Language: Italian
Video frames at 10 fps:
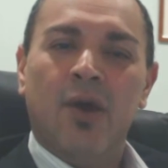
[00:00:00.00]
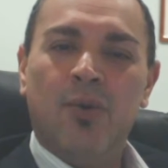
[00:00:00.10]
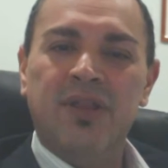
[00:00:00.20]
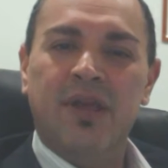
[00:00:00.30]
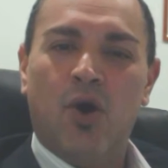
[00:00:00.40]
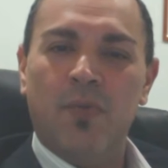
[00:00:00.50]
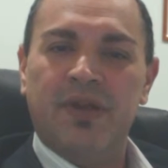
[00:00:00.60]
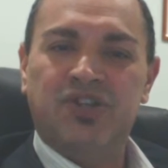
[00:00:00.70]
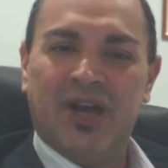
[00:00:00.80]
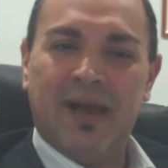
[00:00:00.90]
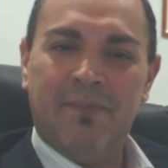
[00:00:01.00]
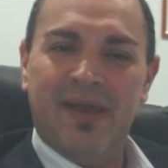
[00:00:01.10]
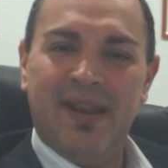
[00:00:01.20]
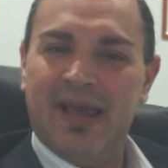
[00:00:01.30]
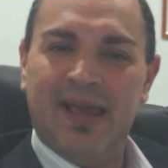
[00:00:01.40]
Quindi comincia a
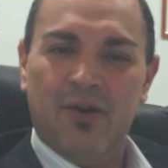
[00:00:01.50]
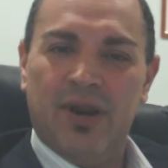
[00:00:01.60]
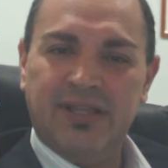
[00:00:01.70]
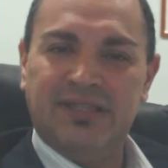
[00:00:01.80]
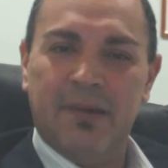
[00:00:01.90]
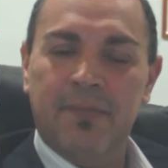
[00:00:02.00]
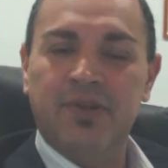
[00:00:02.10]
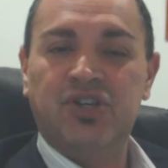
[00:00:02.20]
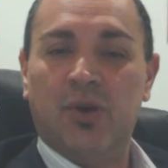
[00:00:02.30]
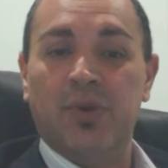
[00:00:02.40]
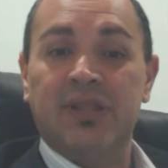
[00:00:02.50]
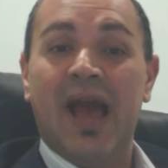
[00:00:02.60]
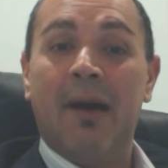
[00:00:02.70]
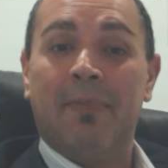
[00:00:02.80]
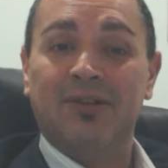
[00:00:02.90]
capire che non è semplice, quindi
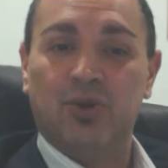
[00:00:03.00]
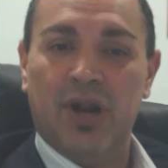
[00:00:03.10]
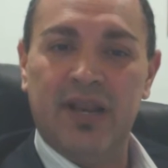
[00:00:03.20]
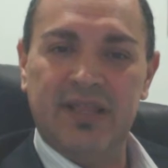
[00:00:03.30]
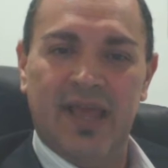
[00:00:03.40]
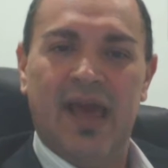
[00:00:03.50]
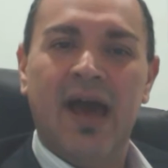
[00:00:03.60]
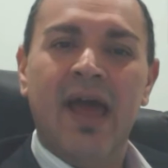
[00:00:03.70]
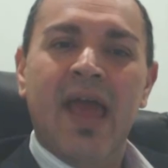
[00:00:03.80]
abbandona l'idea.